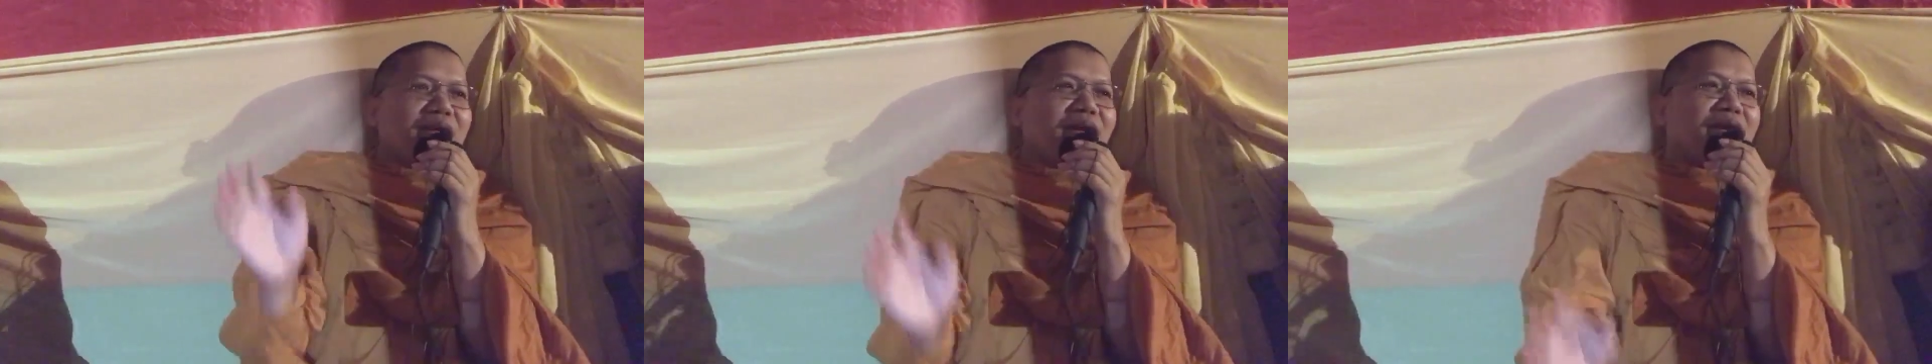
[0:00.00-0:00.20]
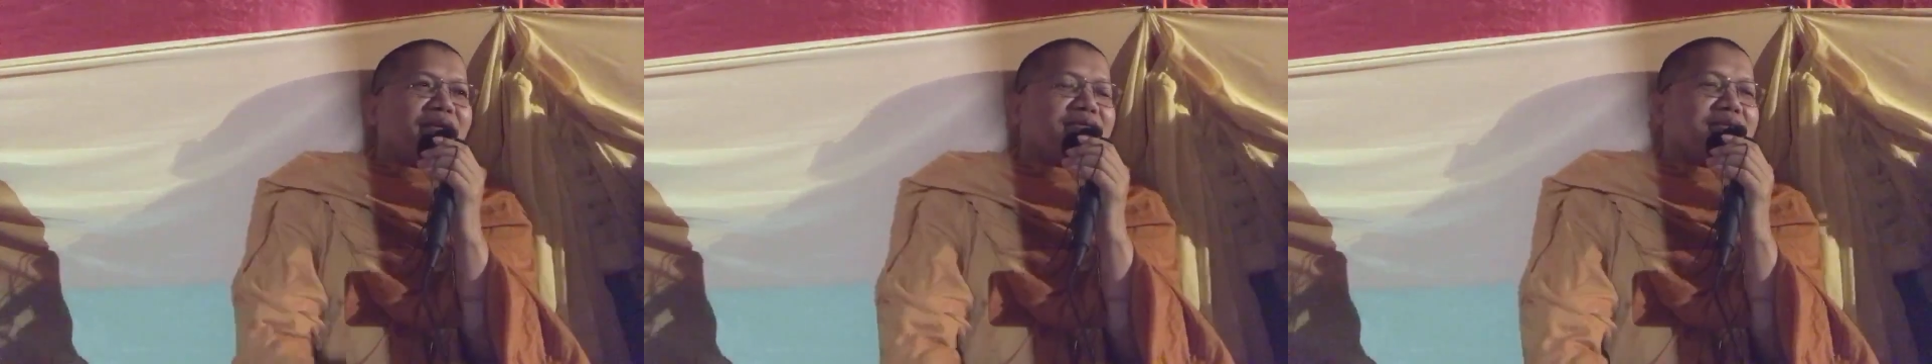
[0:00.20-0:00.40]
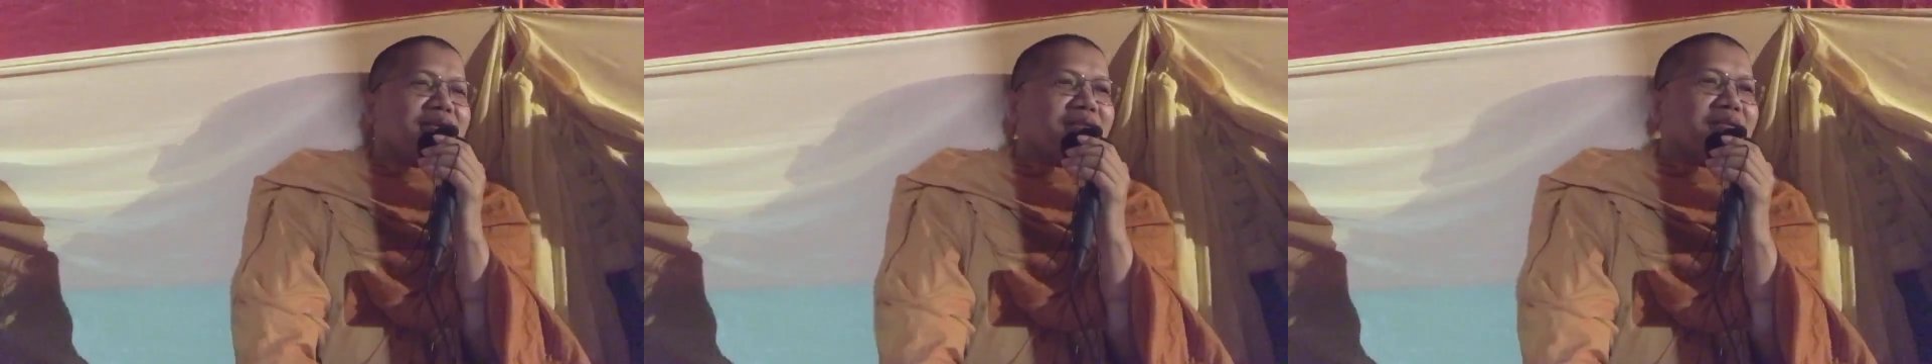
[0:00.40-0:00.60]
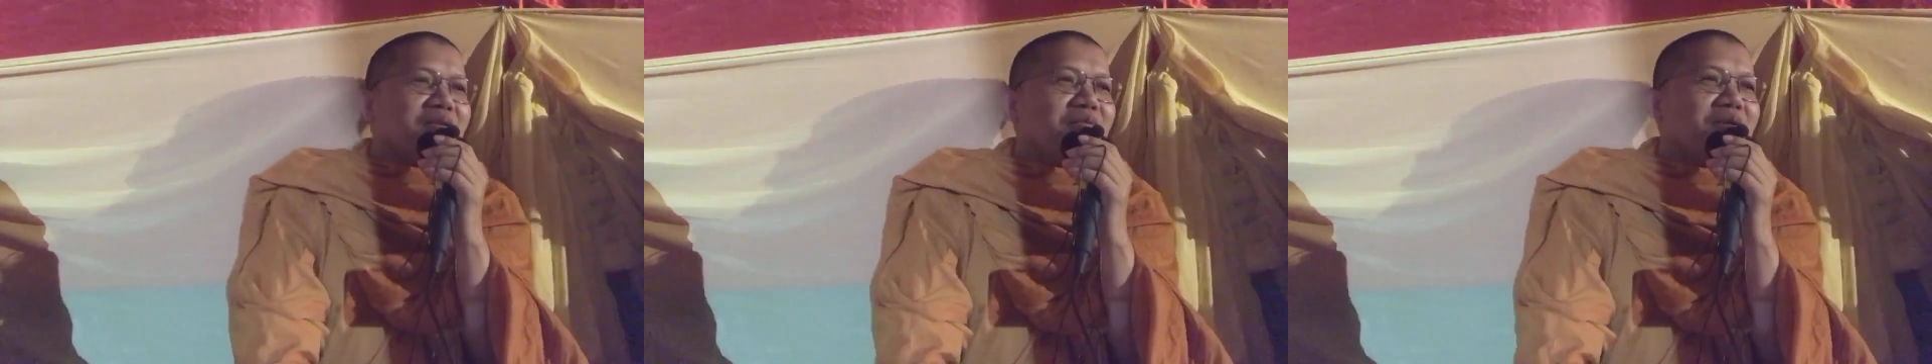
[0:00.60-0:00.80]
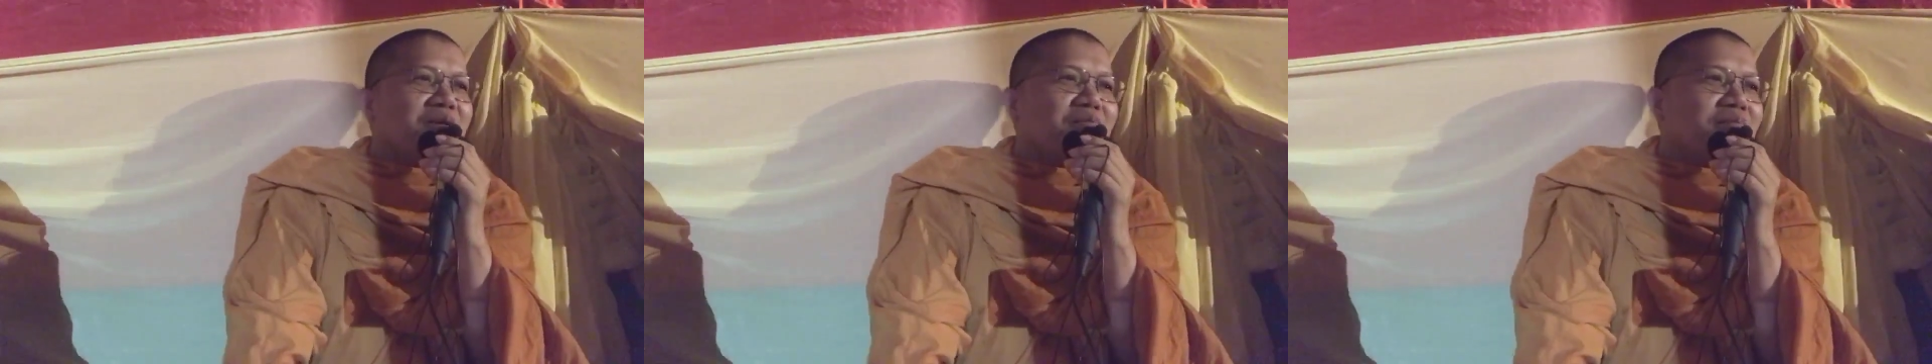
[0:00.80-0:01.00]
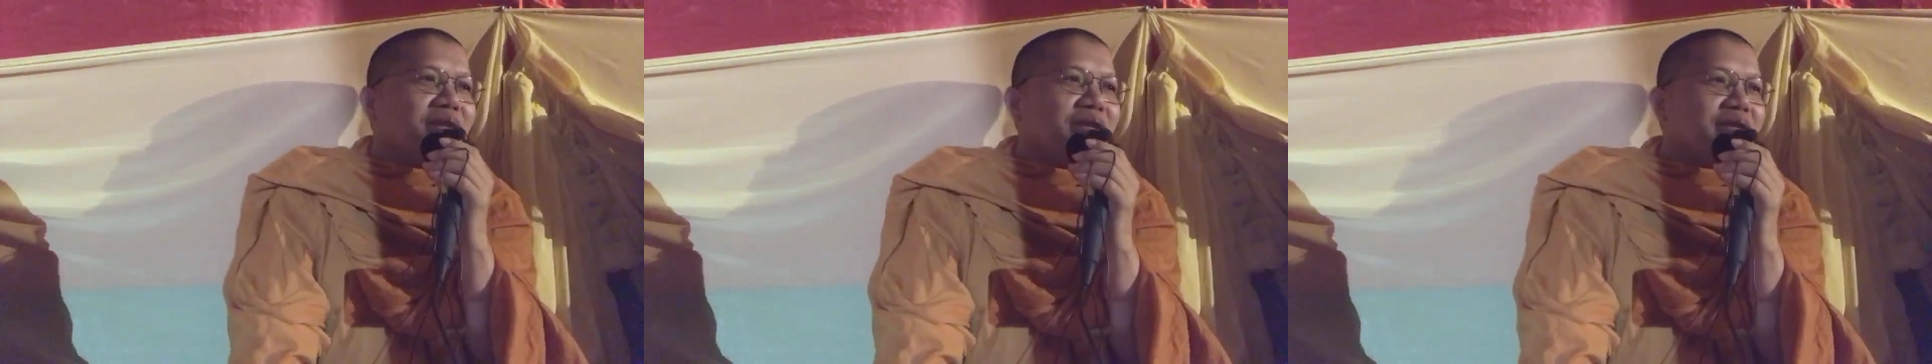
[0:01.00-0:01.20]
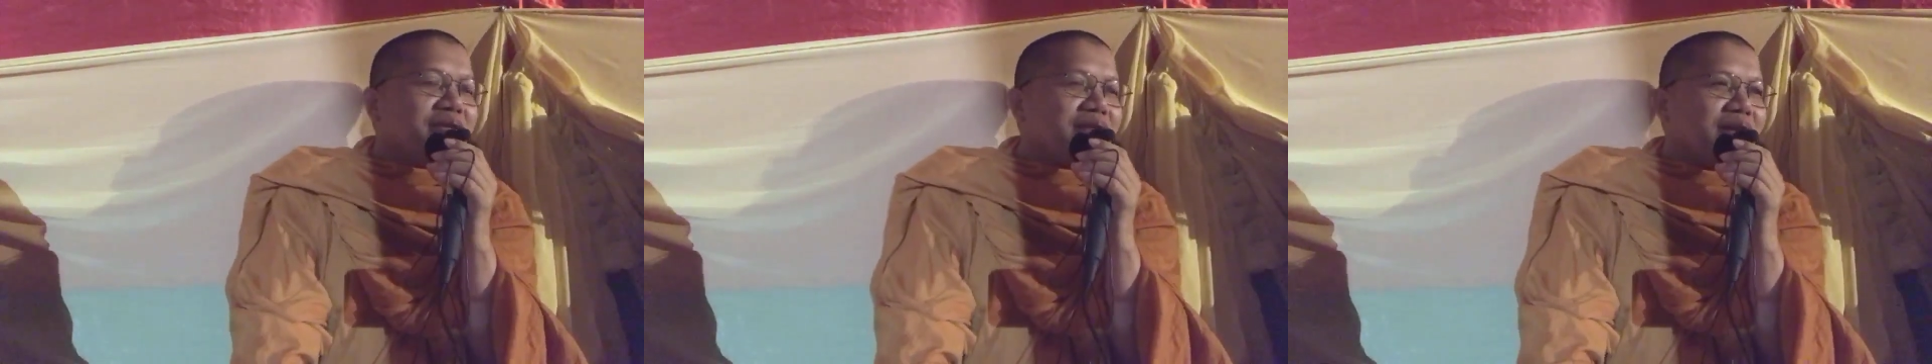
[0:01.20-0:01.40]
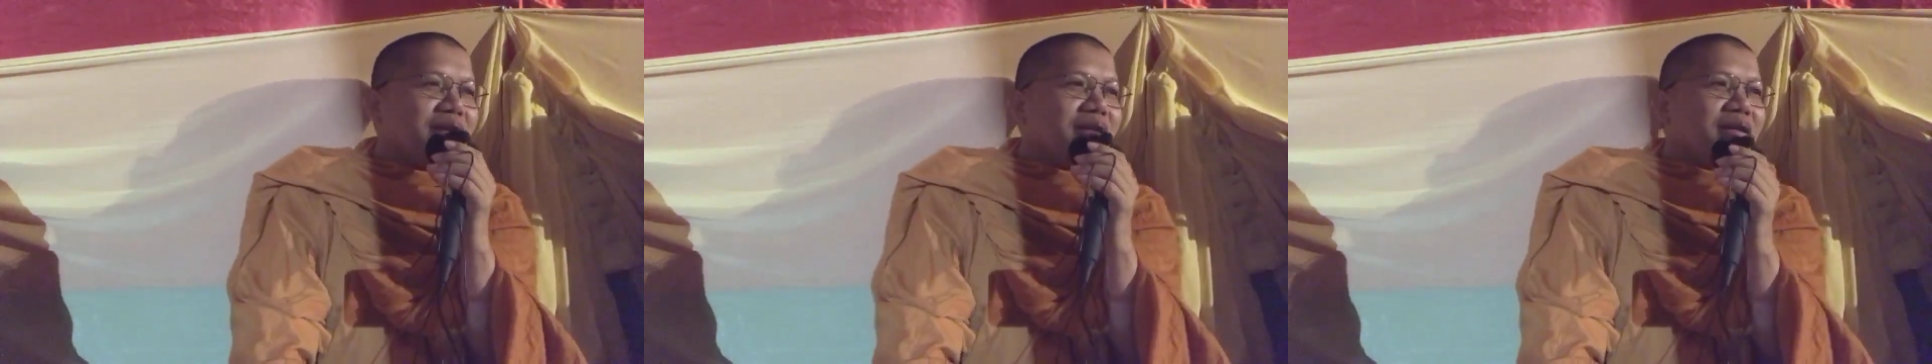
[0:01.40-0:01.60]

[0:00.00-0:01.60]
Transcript: sắc tờ vinh phệ chán á